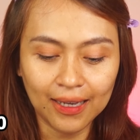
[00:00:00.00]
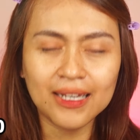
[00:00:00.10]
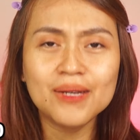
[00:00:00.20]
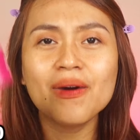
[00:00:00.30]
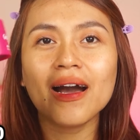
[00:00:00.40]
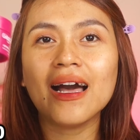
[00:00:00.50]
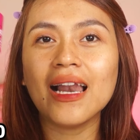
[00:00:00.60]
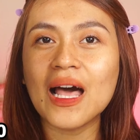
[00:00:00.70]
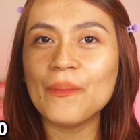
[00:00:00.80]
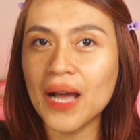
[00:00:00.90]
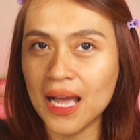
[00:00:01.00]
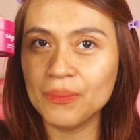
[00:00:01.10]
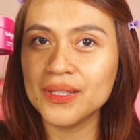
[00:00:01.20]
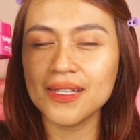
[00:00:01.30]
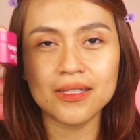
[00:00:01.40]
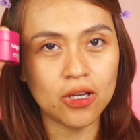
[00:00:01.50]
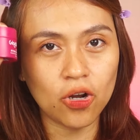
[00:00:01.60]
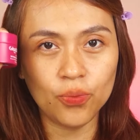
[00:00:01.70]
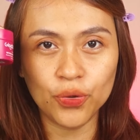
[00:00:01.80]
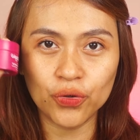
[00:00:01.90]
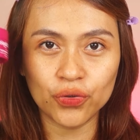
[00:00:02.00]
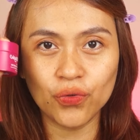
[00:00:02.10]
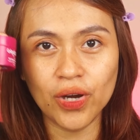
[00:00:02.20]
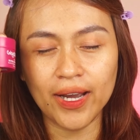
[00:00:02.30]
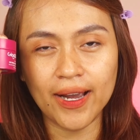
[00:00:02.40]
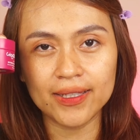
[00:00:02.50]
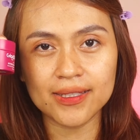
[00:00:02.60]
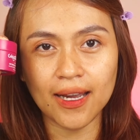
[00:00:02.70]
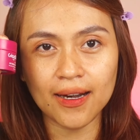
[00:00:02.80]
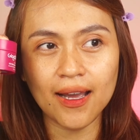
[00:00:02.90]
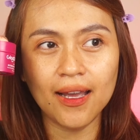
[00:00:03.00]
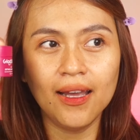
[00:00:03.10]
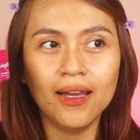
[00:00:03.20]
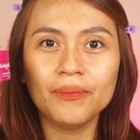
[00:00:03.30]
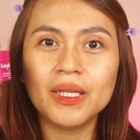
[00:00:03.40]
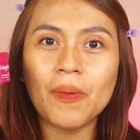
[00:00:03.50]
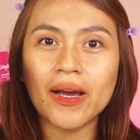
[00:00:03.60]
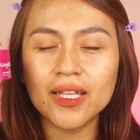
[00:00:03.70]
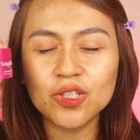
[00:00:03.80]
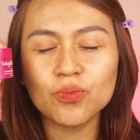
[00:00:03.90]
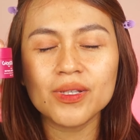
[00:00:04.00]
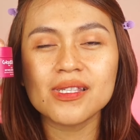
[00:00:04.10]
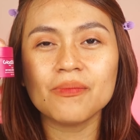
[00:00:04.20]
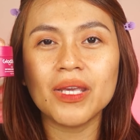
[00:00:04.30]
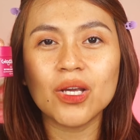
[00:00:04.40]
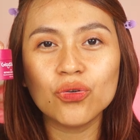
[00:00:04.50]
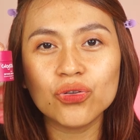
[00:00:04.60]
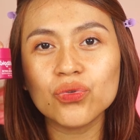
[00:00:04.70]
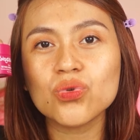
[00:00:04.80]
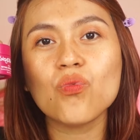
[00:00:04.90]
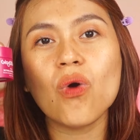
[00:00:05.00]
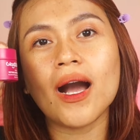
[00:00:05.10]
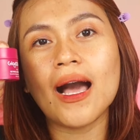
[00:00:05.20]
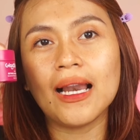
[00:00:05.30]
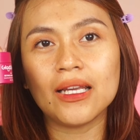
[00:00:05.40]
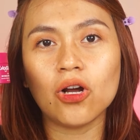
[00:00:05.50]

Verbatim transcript: Ini bakal lama abisnya sih kalau menurut gue ya guys karena dipakainya cuma seminggu tuh dua kali.